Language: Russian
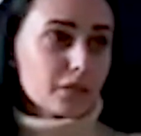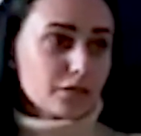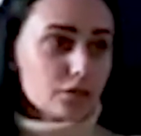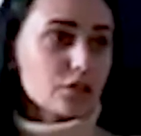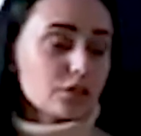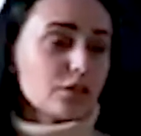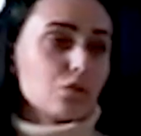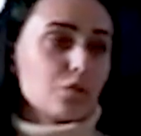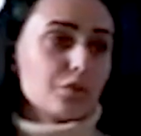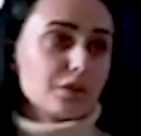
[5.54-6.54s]
Слышали такое
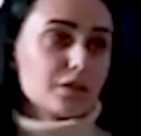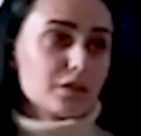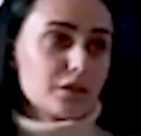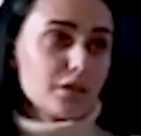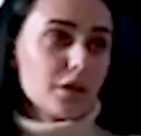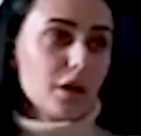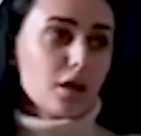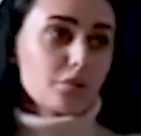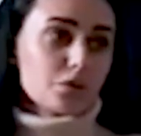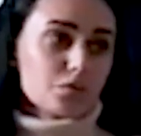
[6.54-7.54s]
понятие, да?
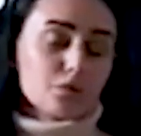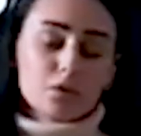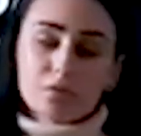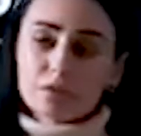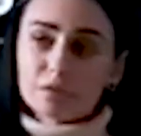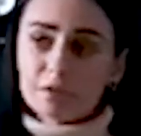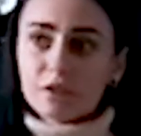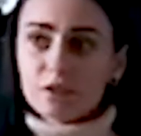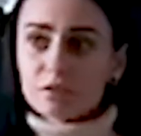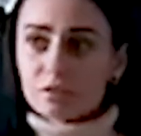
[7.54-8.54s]
Почему я у вас
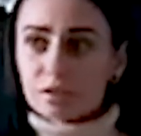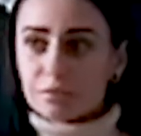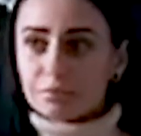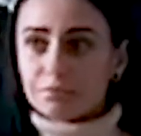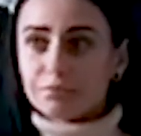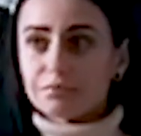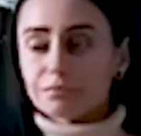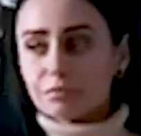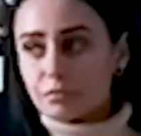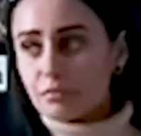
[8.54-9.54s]
спрашивала,
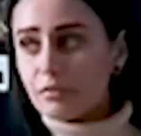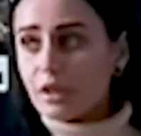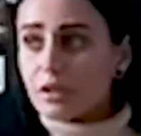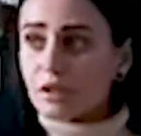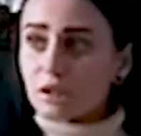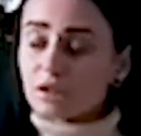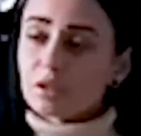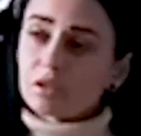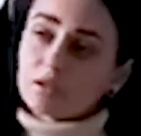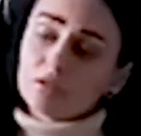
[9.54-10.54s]
они же
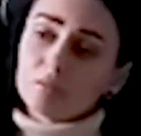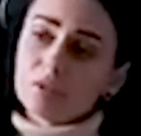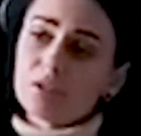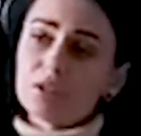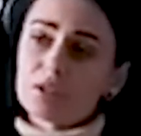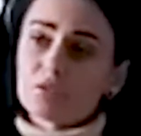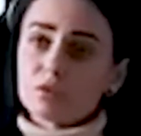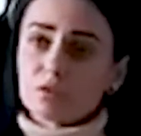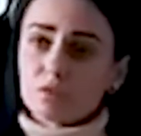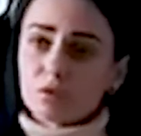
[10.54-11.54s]
э, перекрещиваются
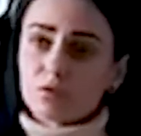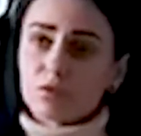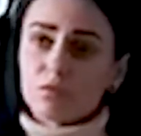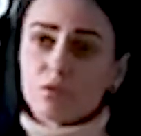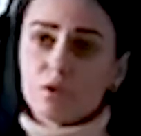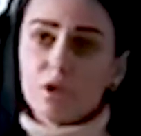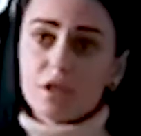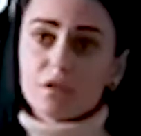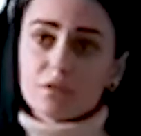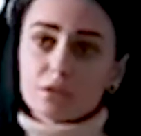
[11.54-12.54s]
между собой.
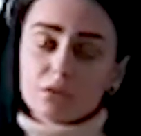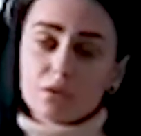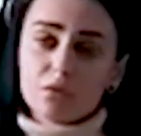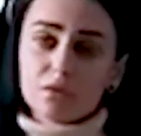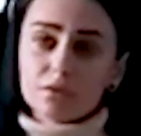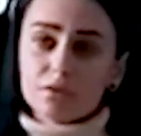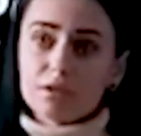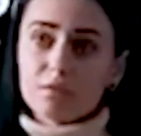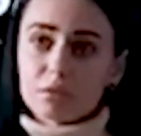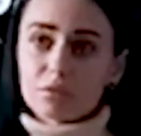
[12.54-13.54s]
Ведь алкогольная
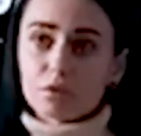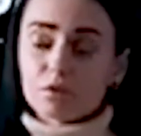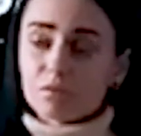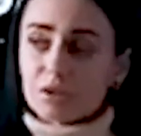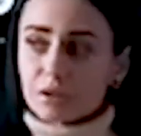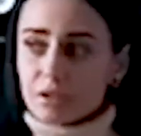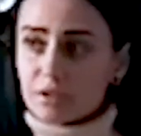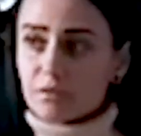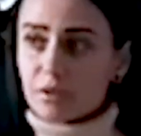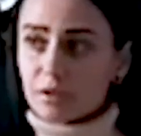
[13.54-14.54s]
зависимость может перерасти в
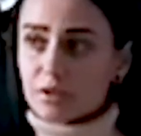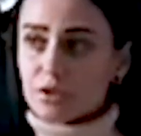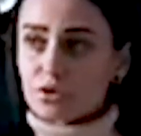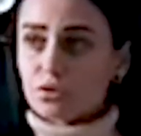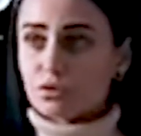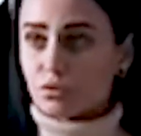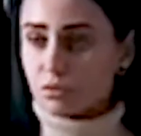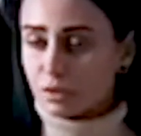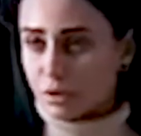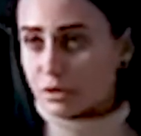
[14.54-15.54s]
наркотическую и
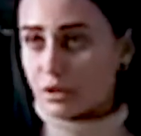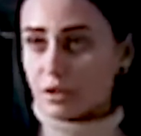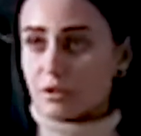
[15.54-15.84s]
так далее.